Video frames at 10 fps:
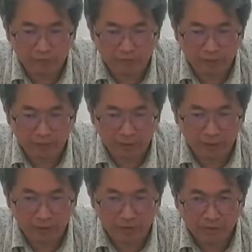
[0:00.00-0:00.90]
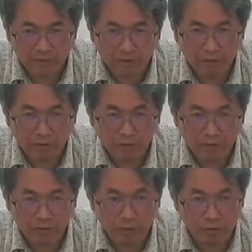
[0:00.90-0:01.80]
有没有交给
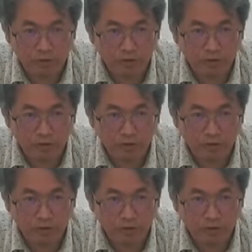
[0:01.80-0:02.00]
守军？